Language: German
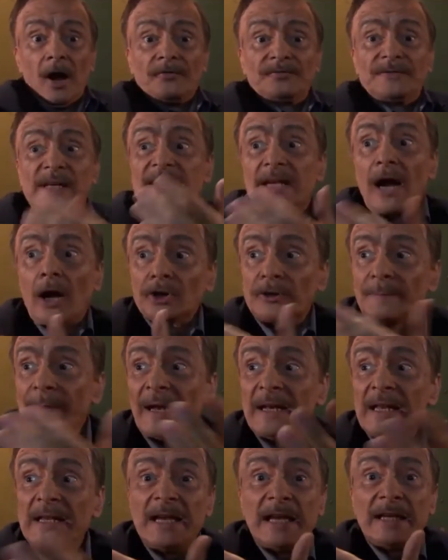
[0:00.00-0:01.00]
Auf diese
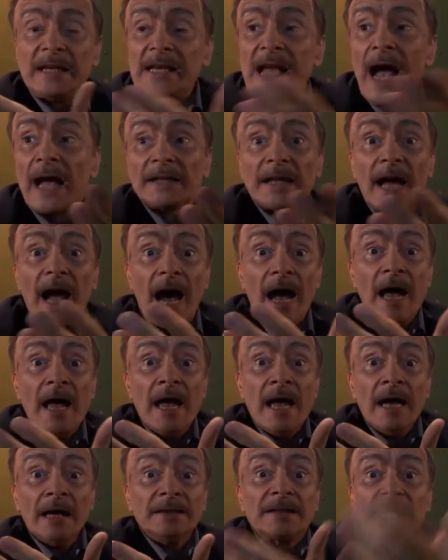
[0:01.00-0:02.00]
Autobahnen jedes Jahr da
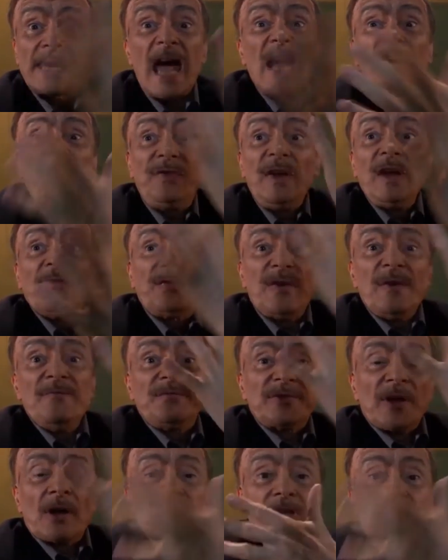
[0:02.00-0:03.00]
drei, vier,
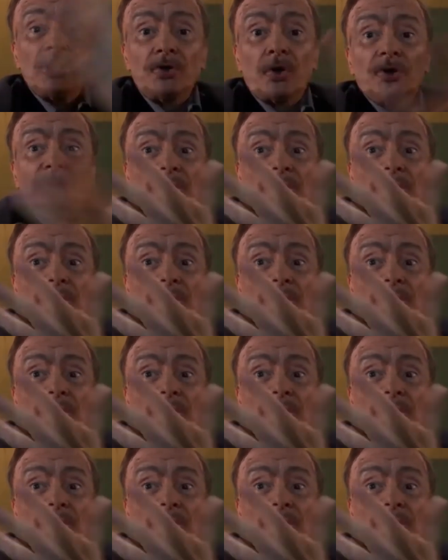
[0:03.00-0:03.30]
5.000